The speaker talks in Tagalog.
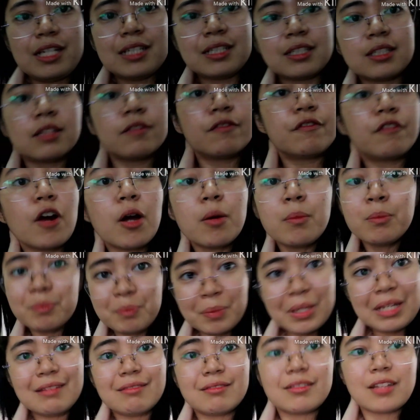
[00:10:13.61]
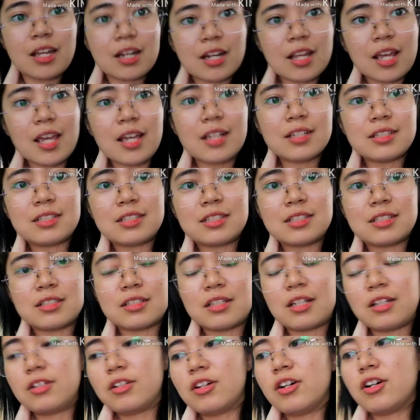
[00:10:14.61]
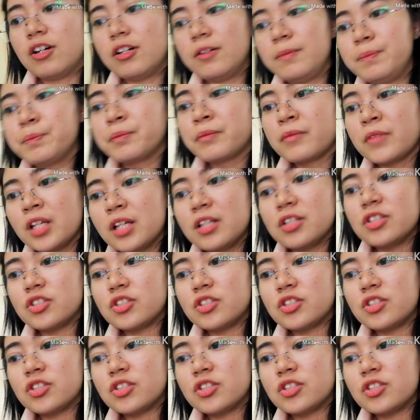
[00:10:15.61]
is from Pinterest, no?